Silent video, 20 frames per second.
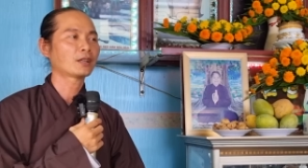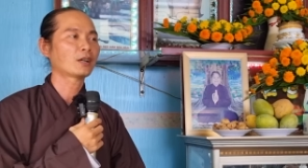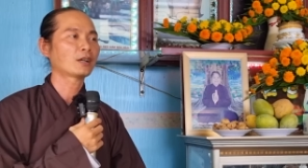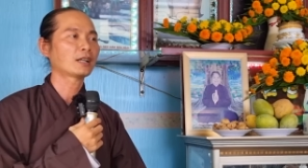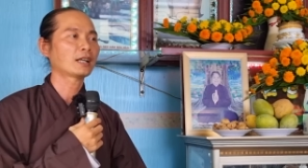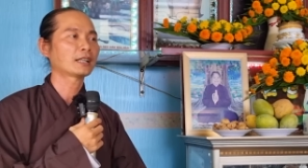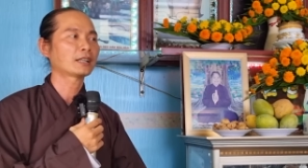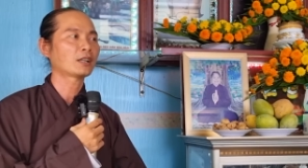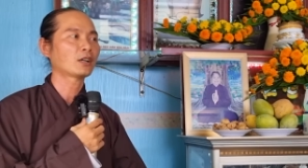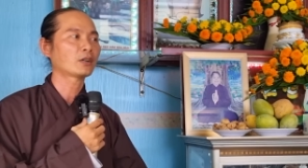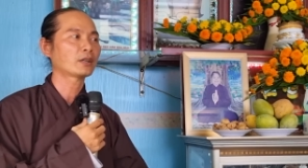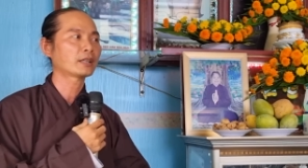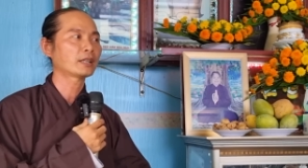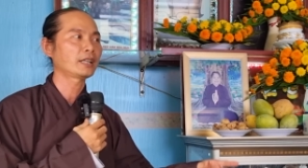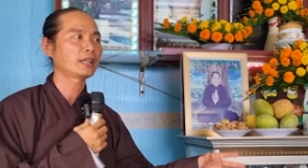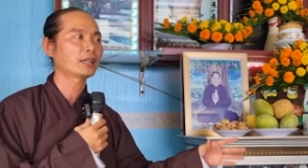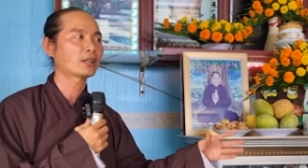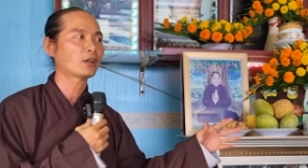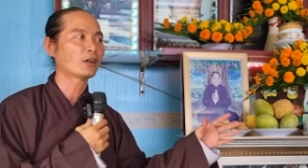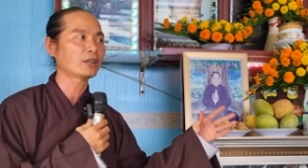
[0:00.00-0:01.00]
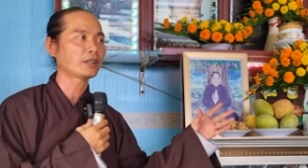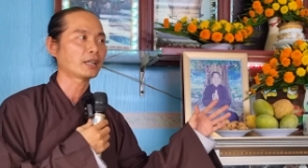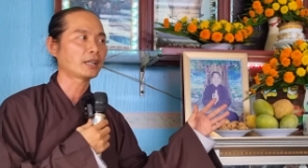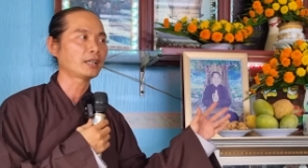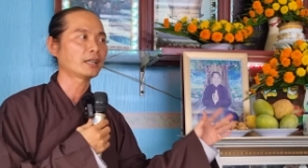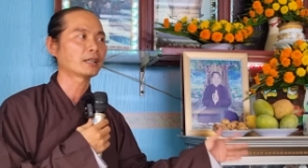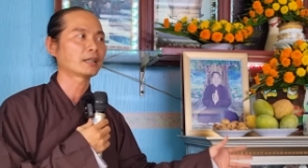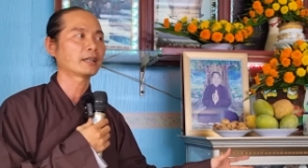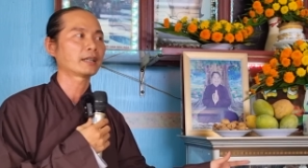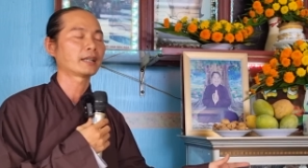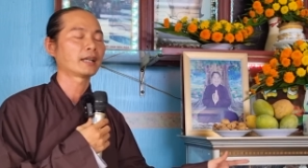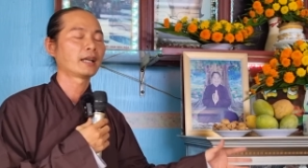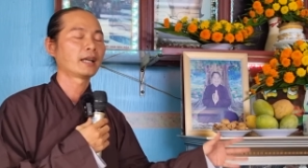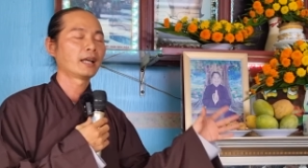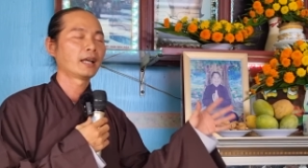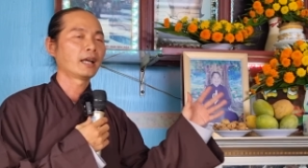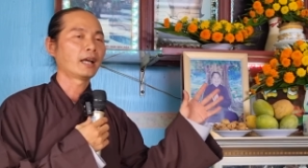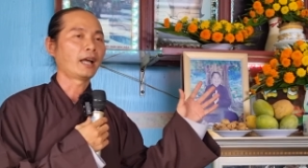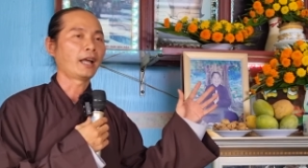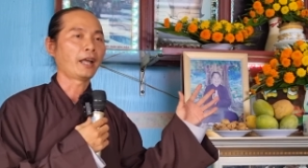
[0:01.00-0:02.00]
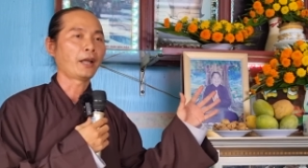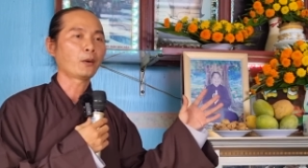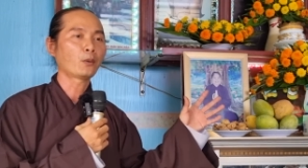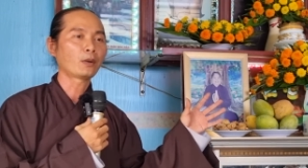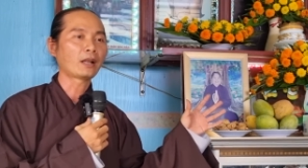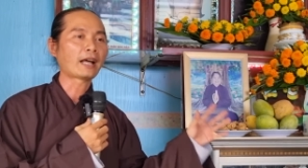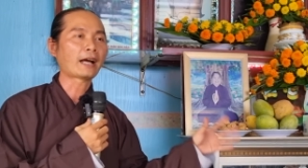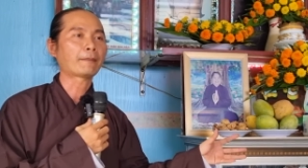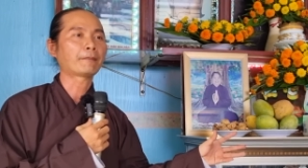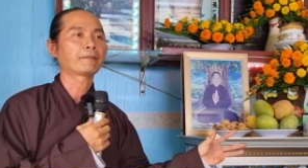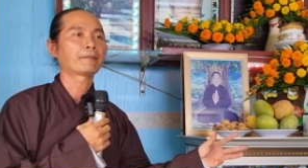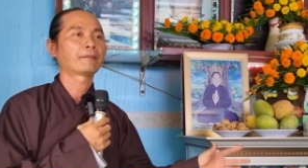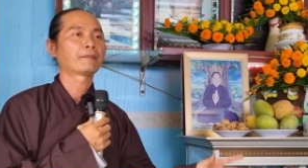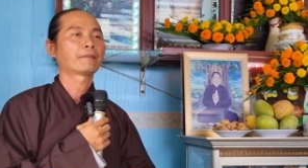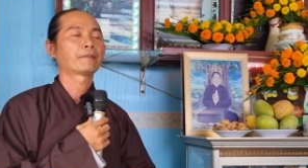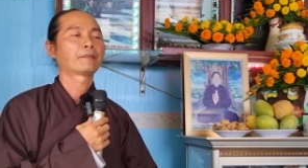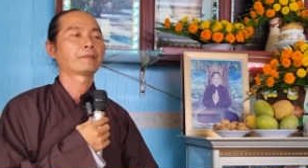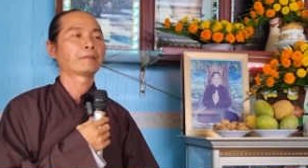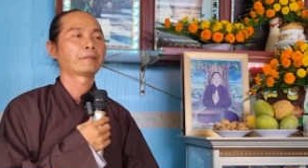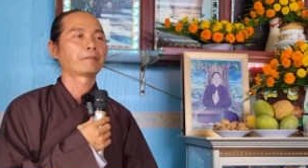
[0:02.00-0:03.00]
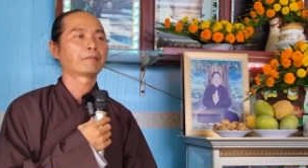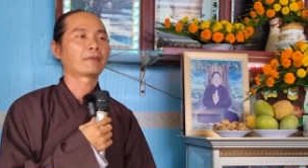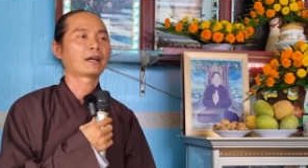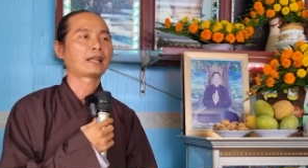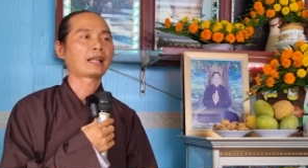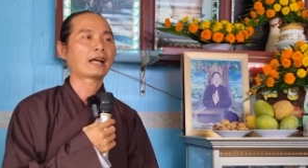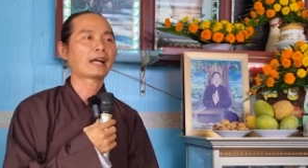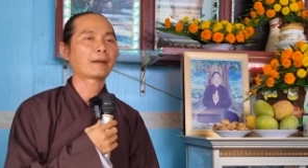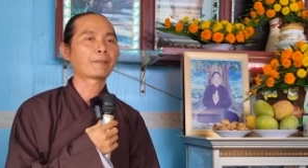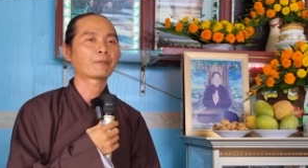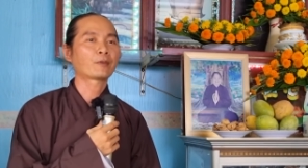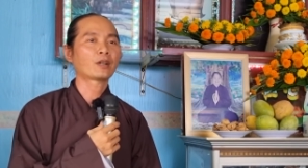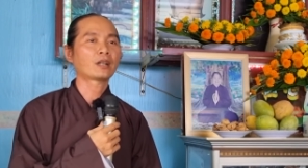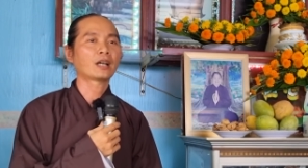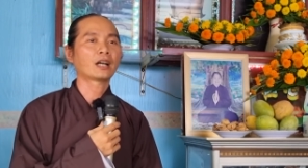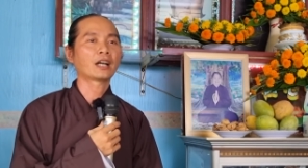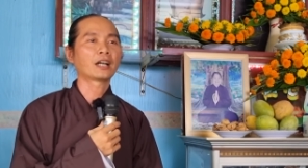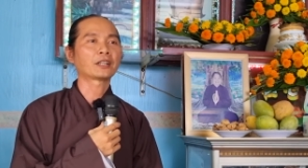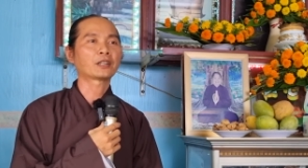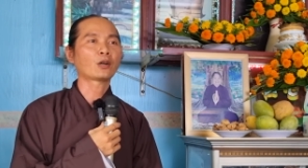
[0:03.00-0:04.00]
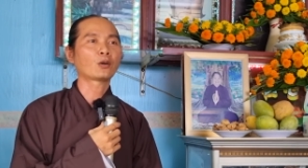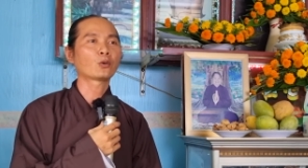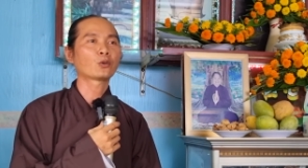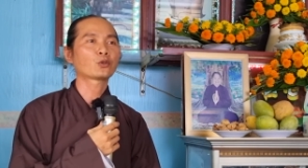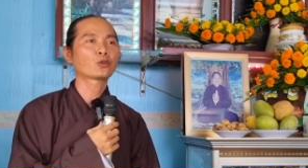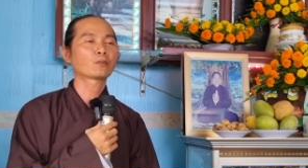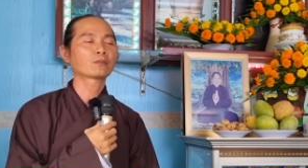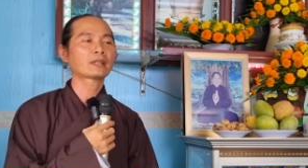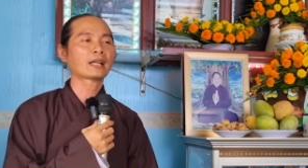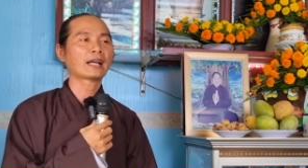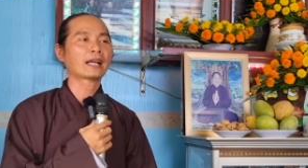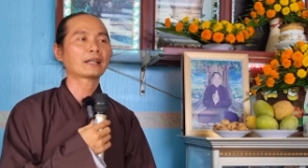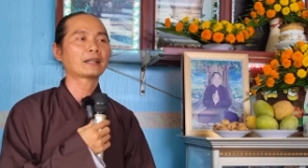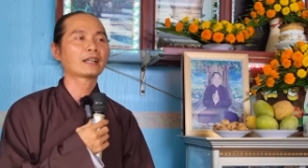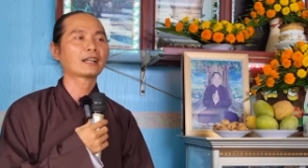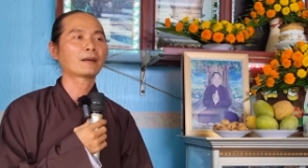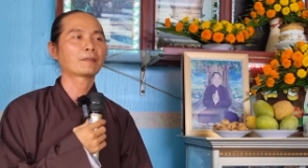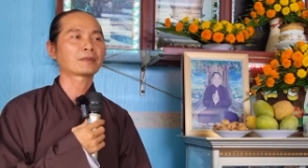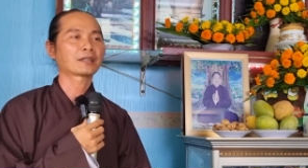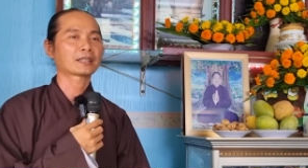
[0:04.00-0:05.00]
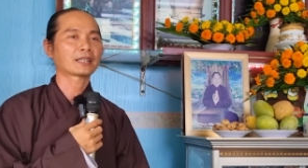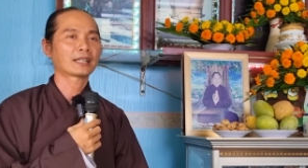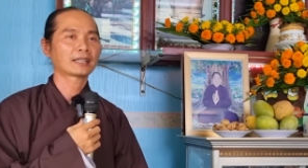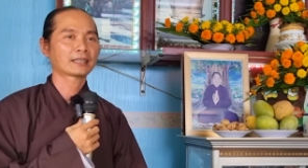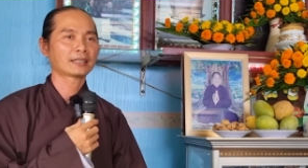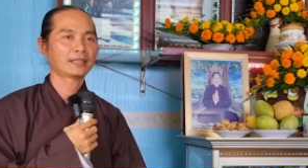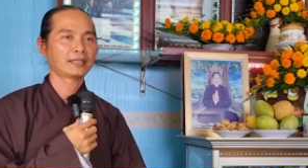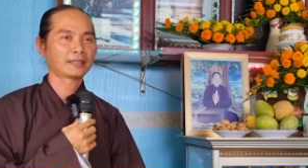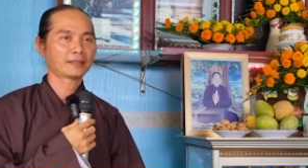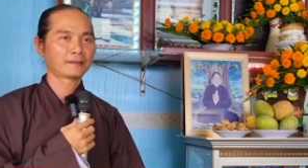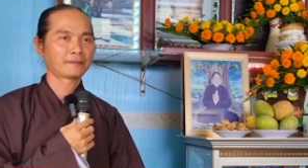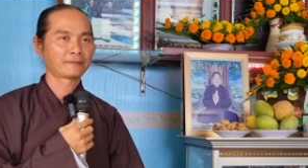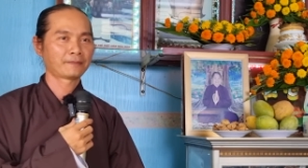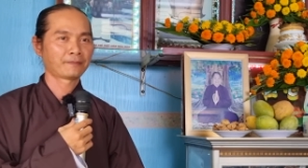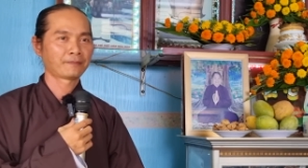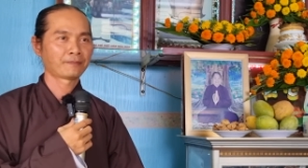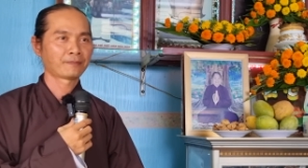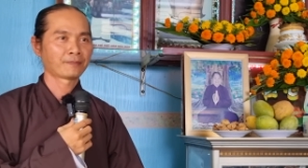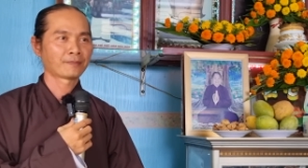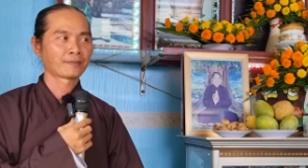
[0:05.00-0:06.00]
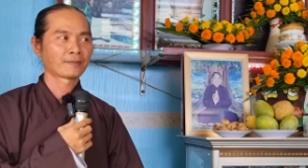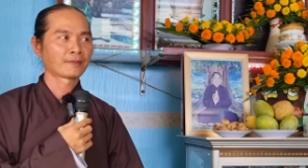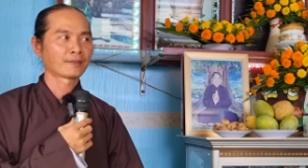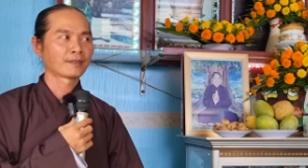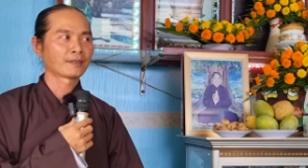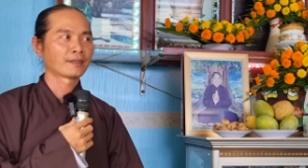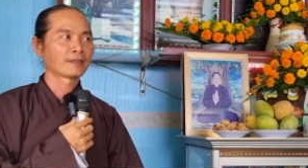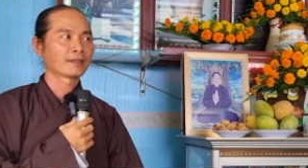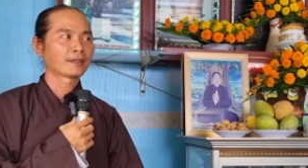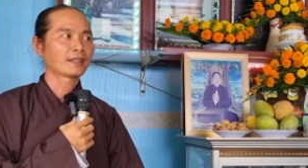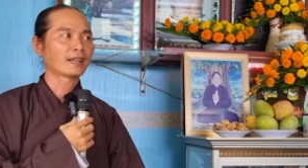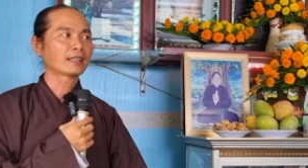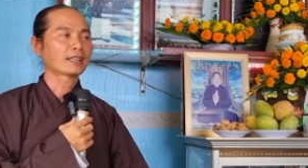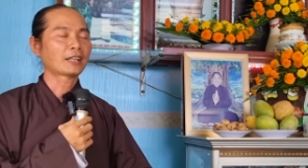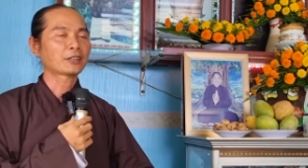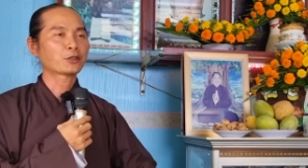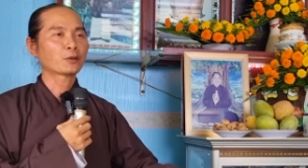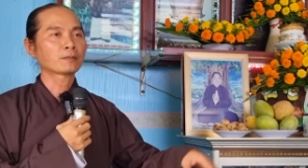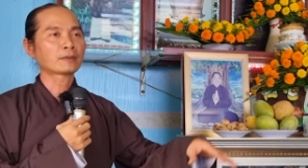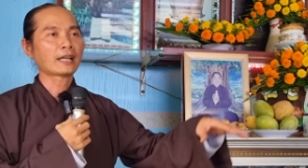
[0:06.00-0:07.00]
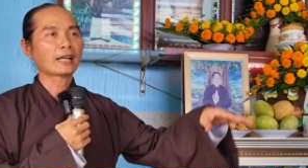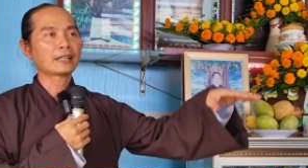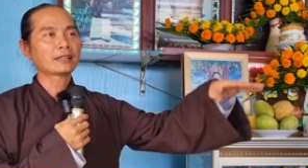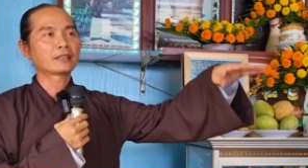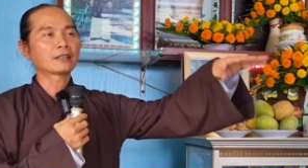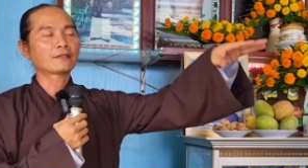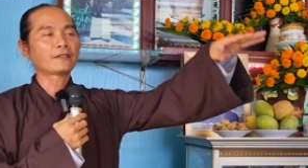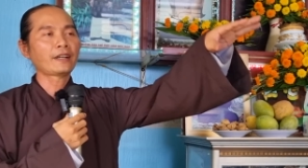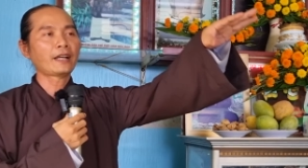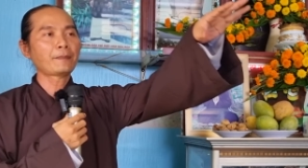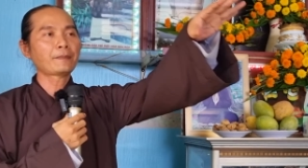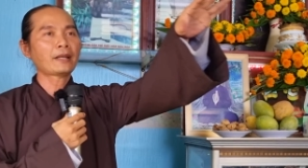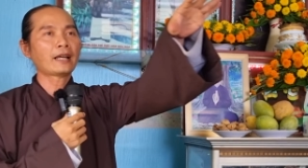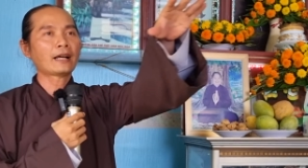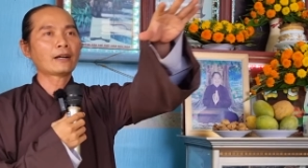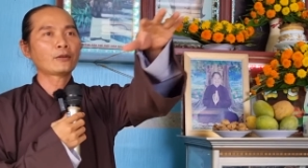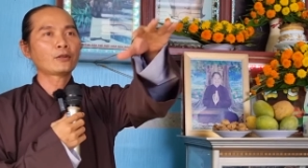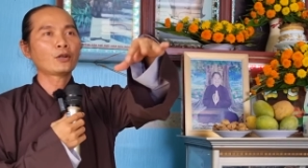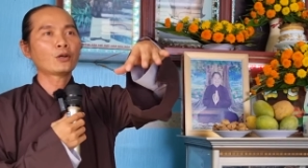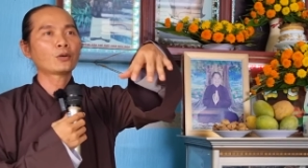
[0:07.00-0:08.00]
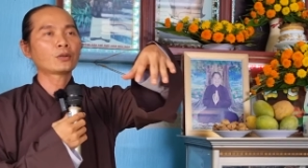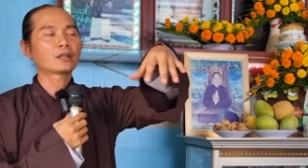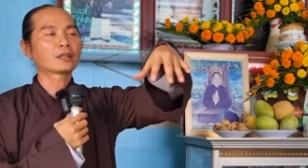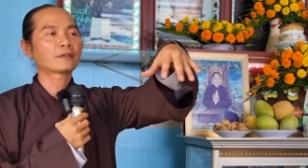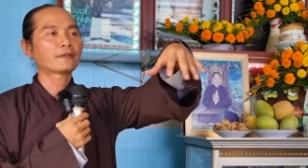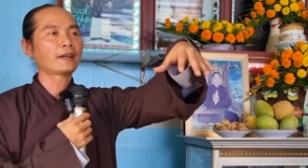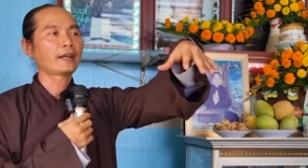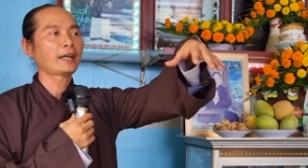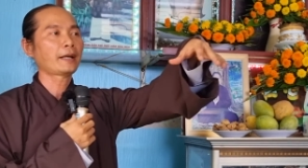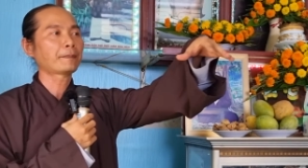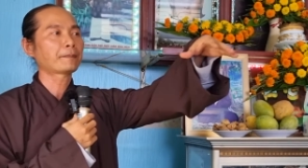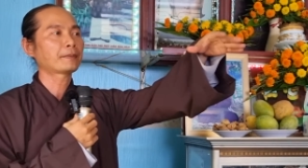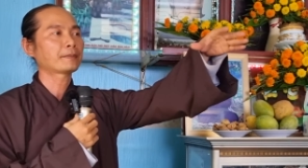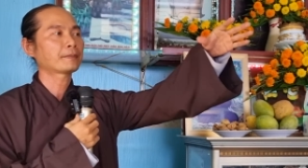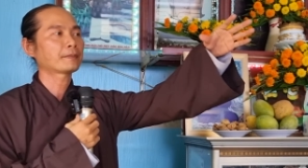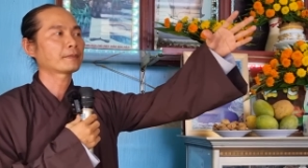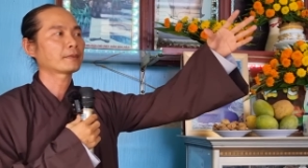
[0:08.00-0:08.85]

Cho nên đôi khi có những người hiểu lầm mà làm cho đời tu chúng ta nó không được thăng tiến. Tức là chúng ta được phép giao du, được phép